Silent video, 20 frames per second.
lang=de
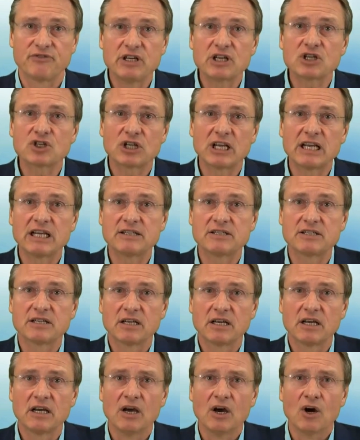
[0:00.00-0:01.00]
4 steht,
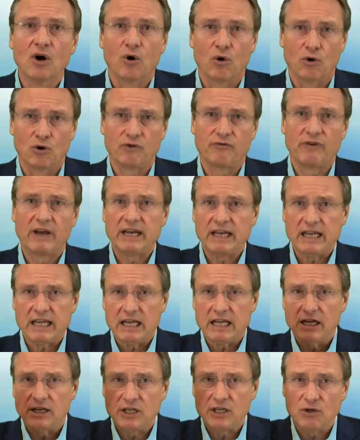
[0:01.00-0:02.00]
und wenn
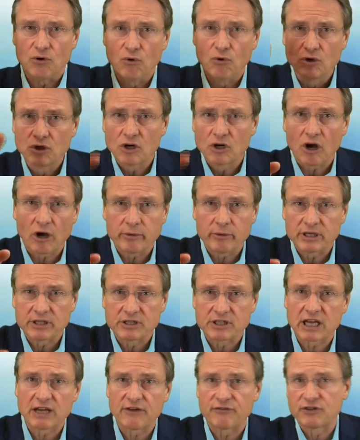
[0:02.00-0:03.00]
ihr die Ungläubigen
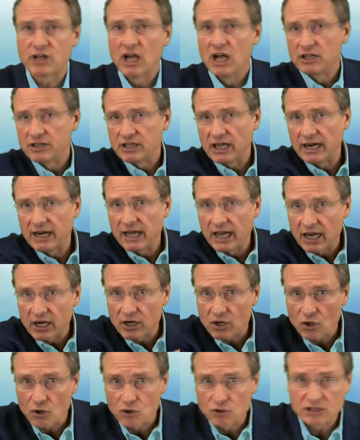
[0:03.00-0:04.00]
trefft, dann
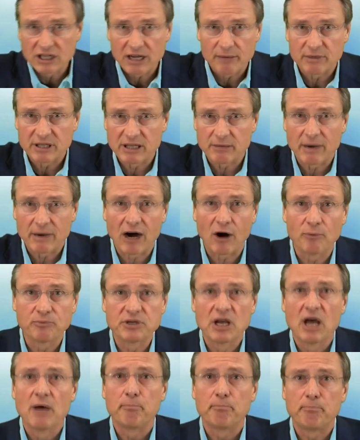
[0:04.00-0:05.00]
herunter mit dem
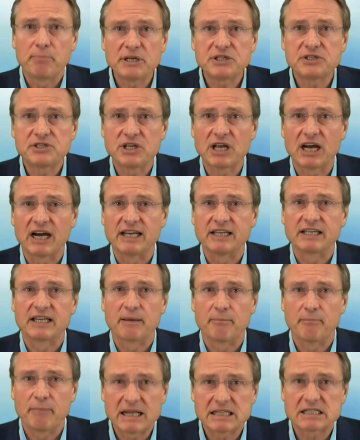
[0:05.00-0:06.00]
Haupt, bis ihr ein
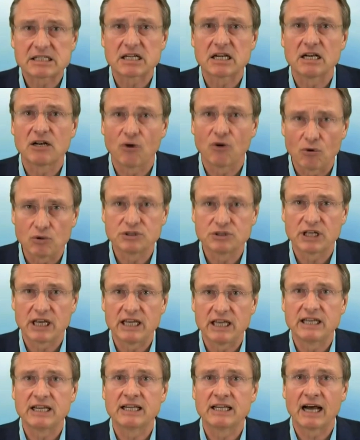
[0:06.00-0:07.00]
Gemetzel unter
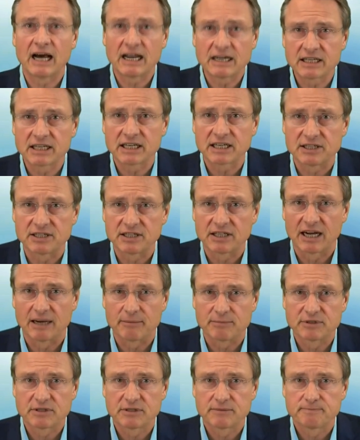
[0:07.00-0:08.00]
ihnen angerichtet
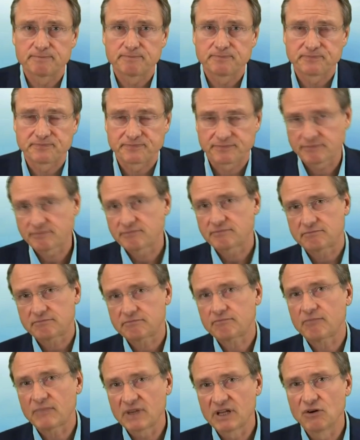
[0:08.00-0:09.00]
habt.
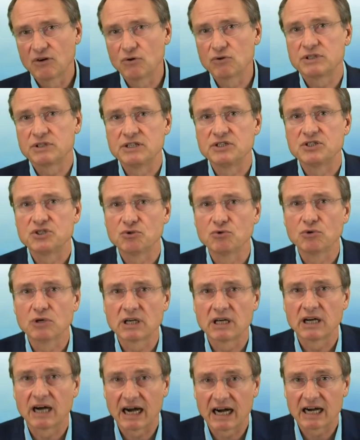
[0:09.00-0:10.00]
Und in
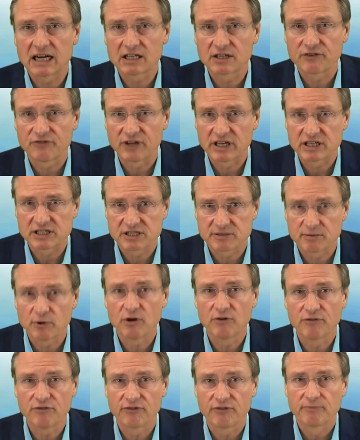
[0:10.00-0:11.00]
Sure 8, Vers
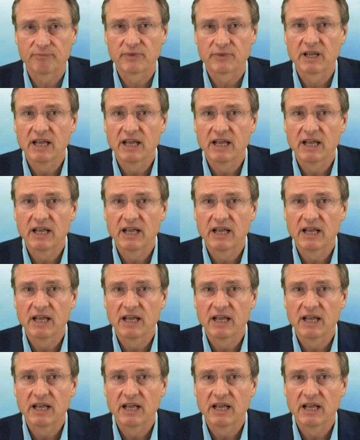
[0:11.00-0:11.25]
12,